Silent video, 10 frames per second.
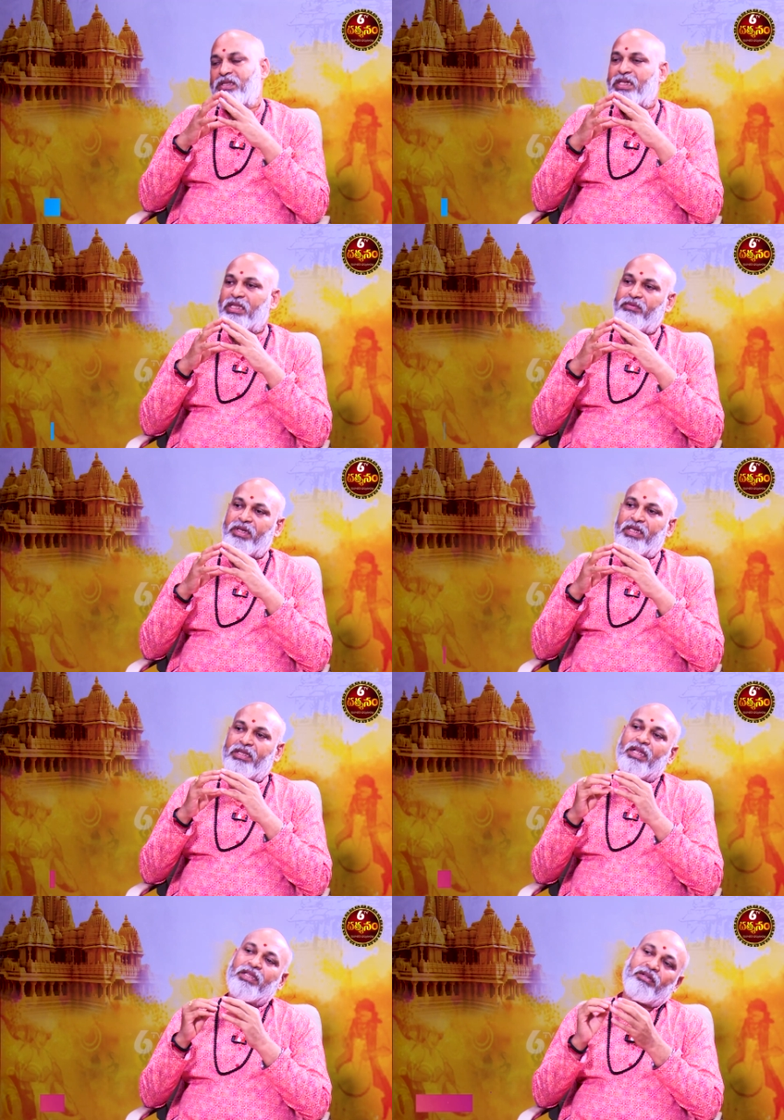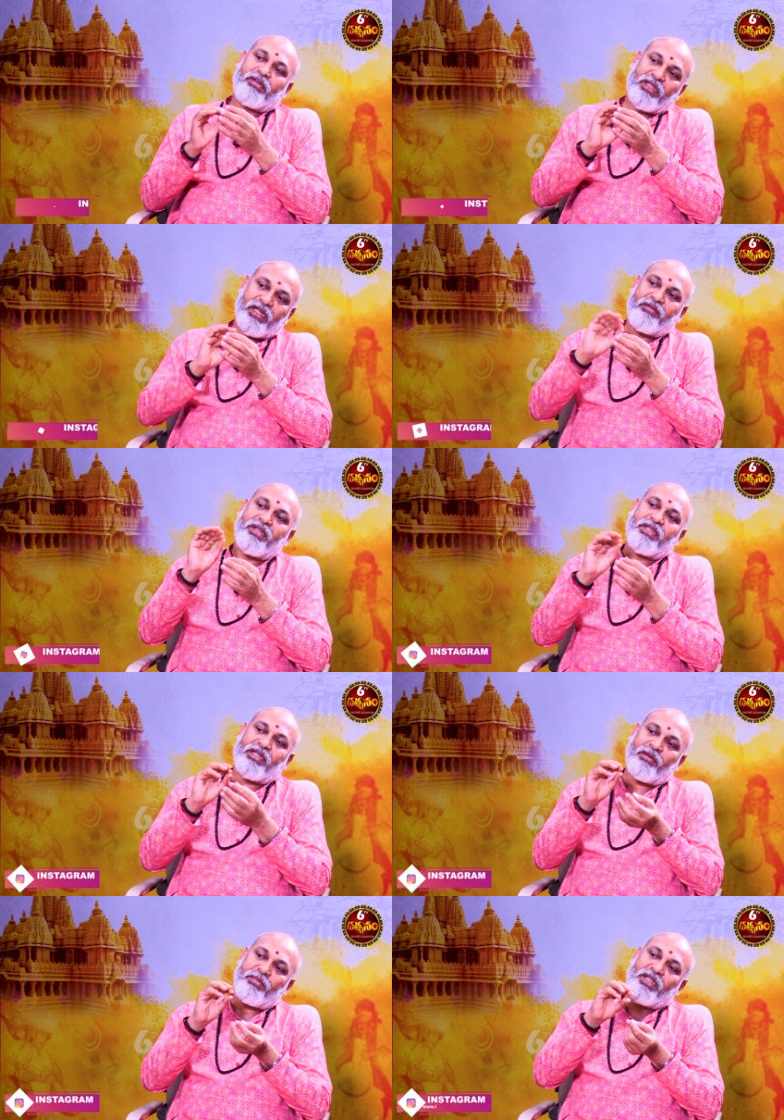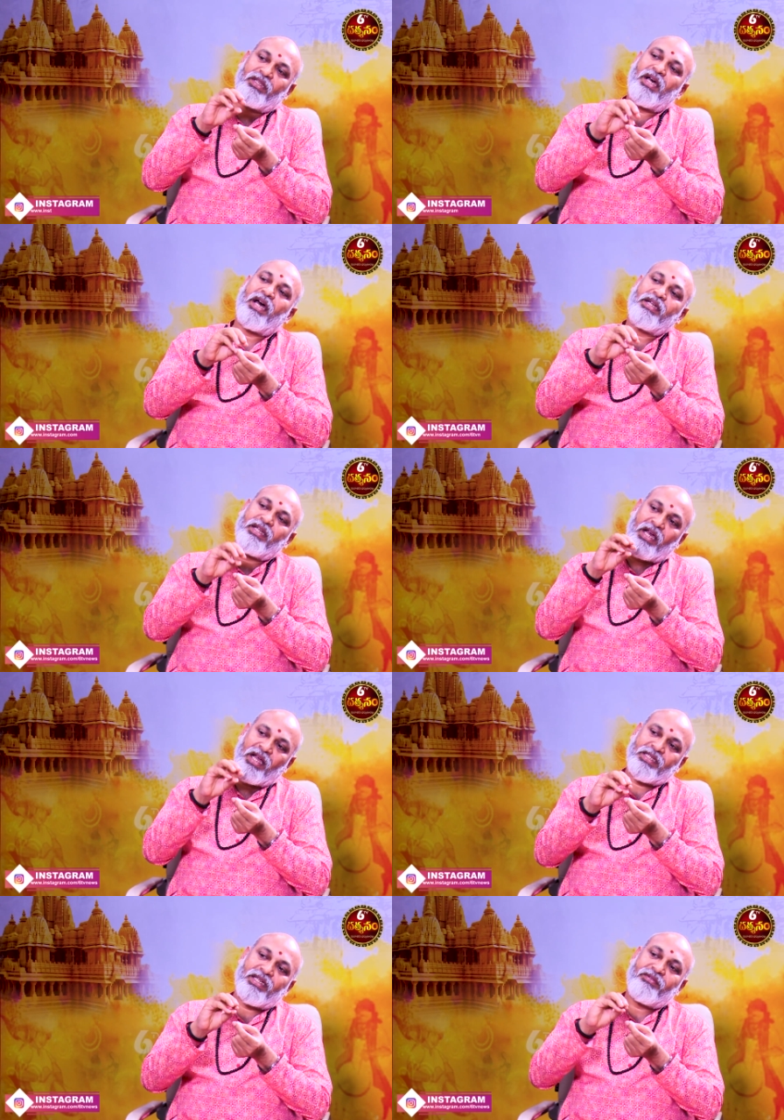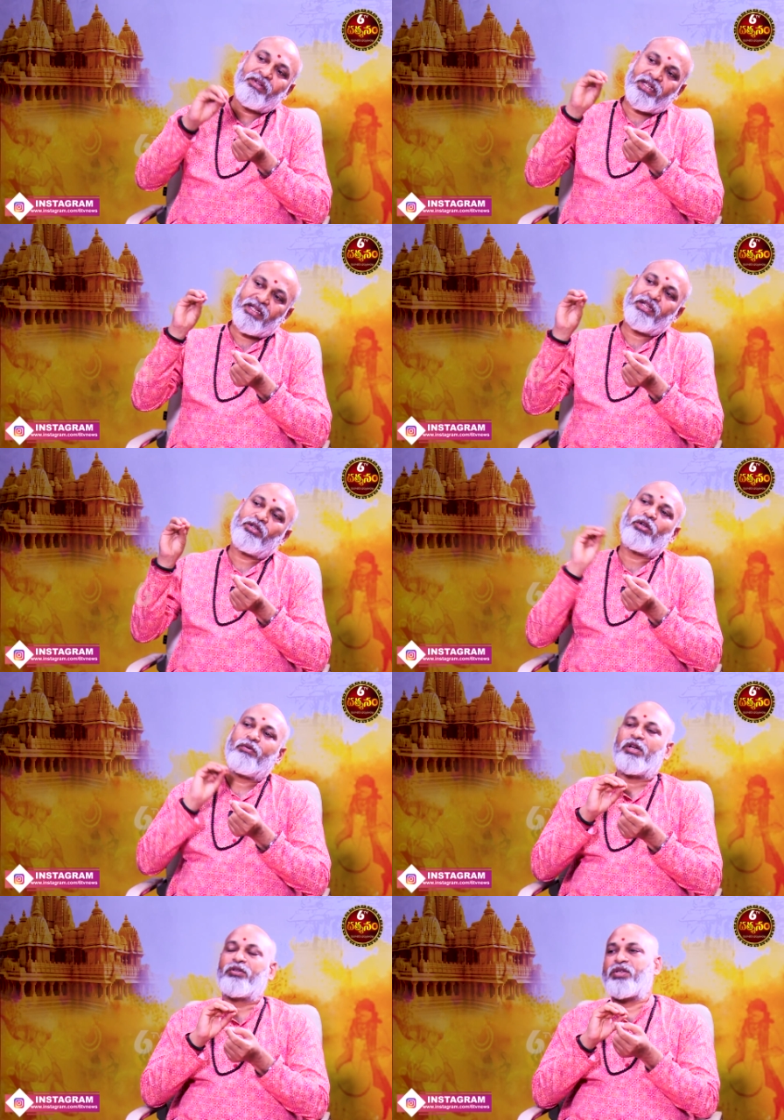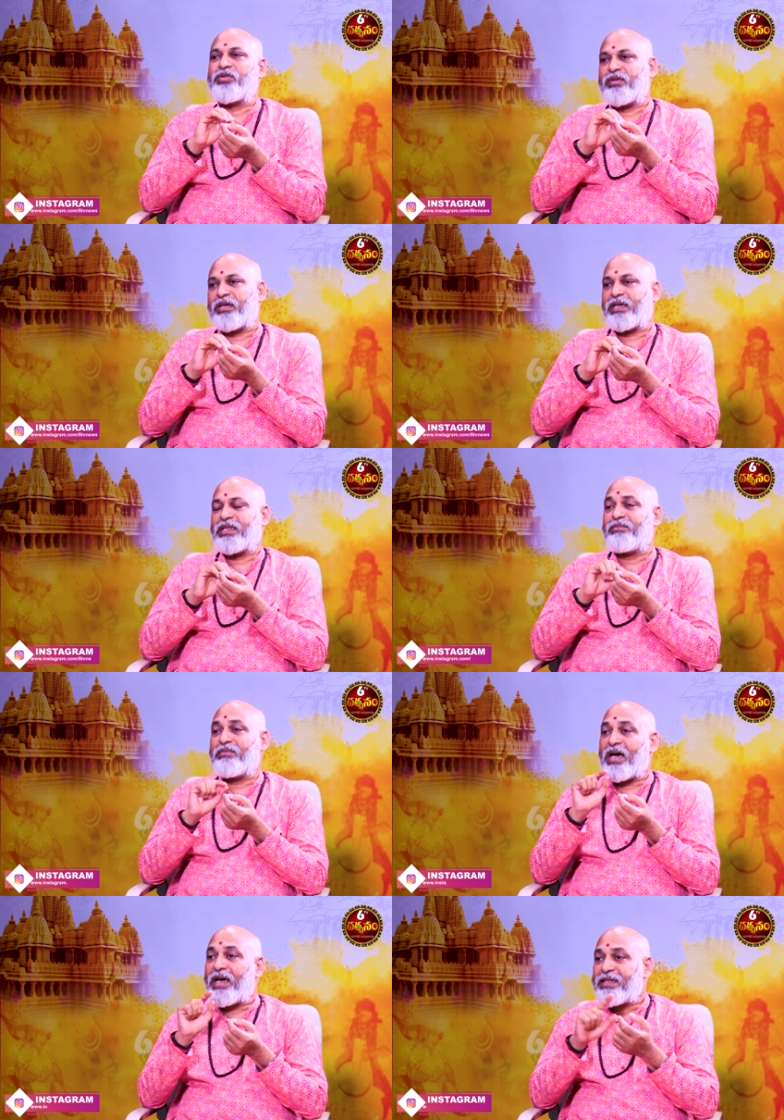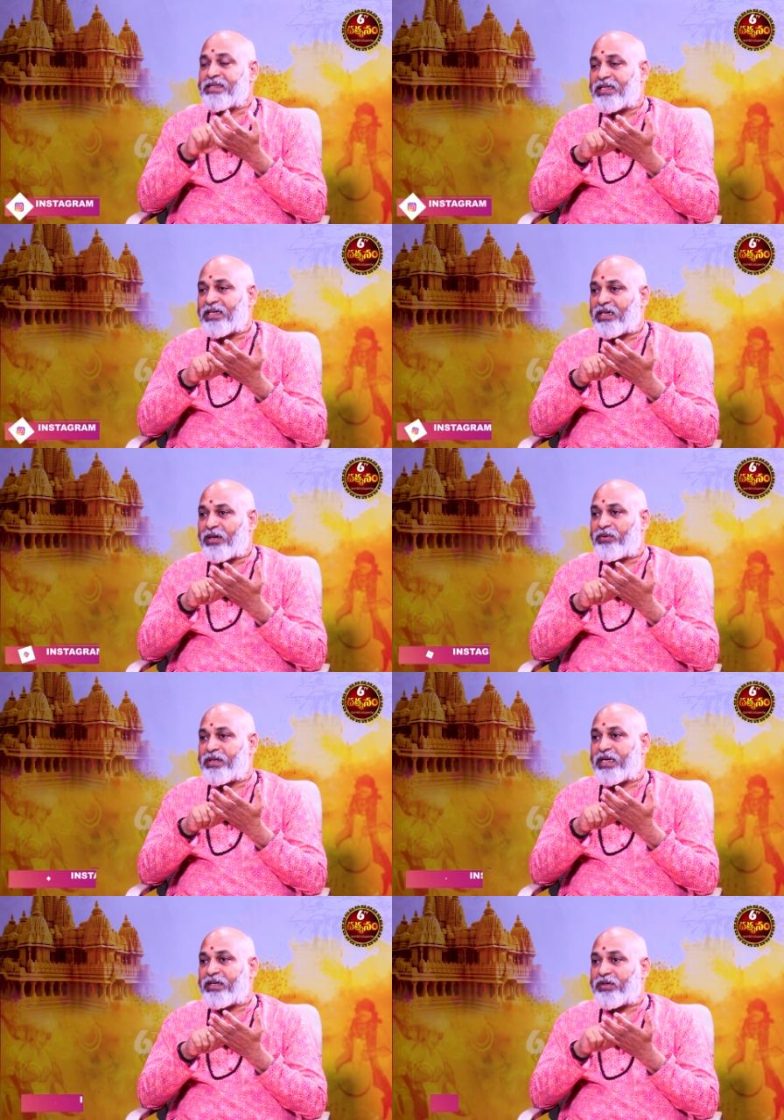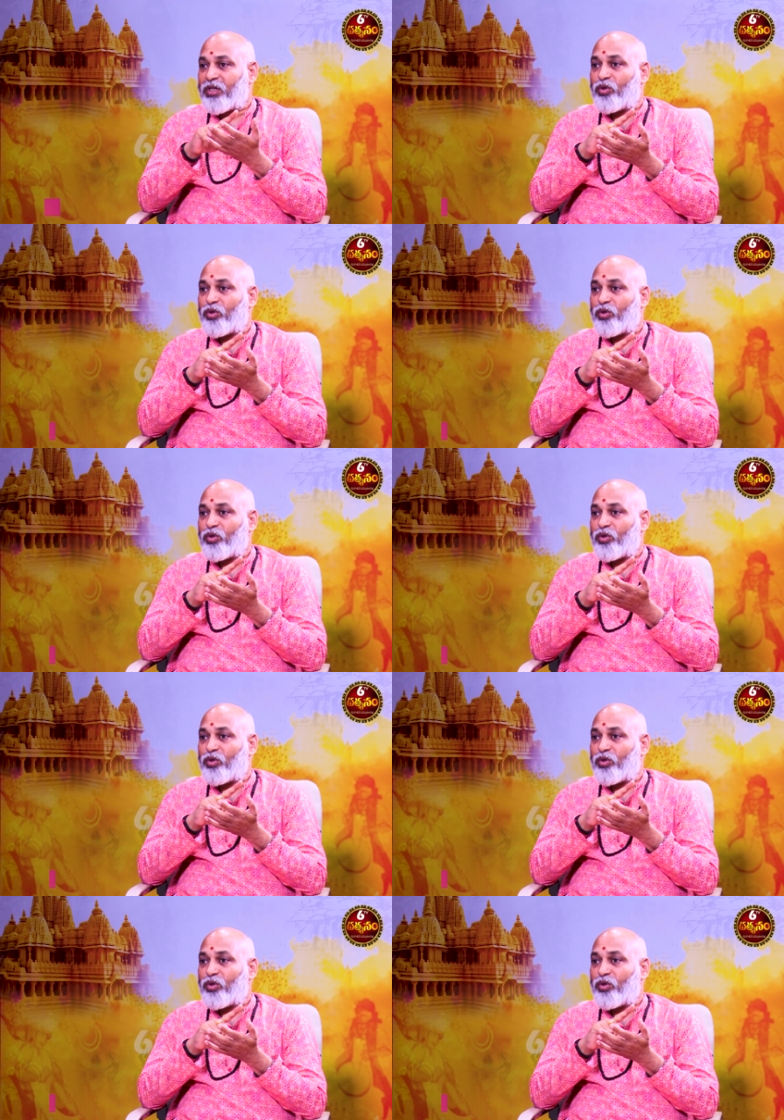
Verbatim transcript: చదివి దాని తర్వాత నైవేద్యం కాబట్టి దాన్ని ఆ చనివిడిని ఇంట్లో వాళ్ళు తీసుకున్నట్లయితే మానసికంగా ఉండేటువంటి